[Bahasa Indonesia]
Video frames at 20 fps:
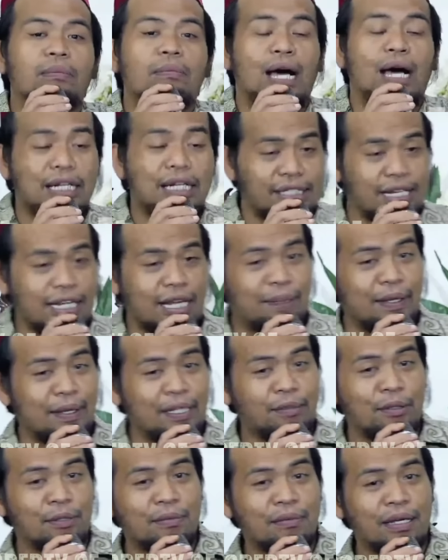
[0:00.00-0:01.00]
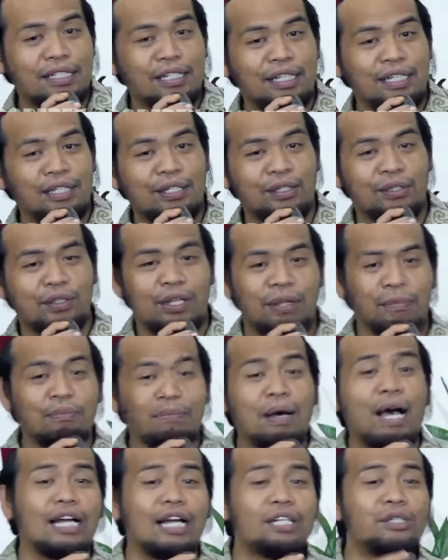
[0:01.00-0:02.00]
Bahkan saya dapat informasi,
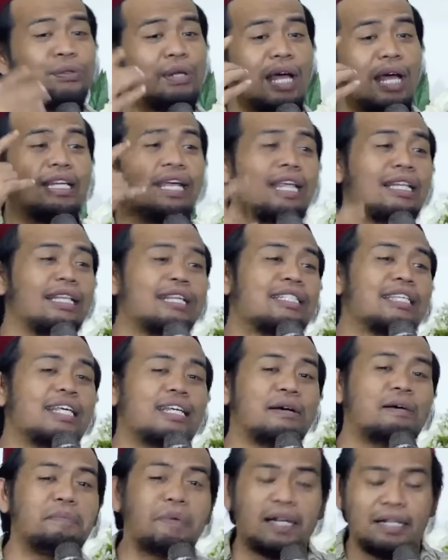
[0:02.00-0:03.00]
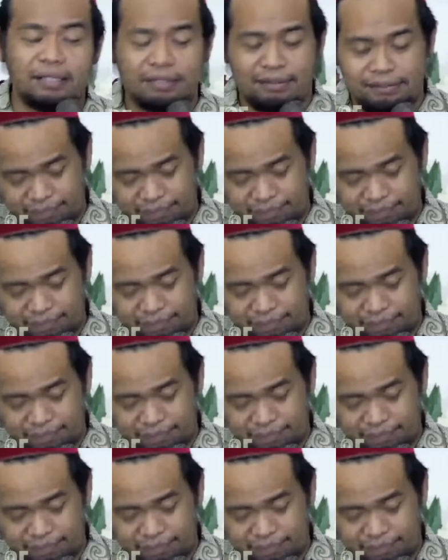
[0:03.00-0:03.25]
bahkan sudah ada yang tes DNA Pak.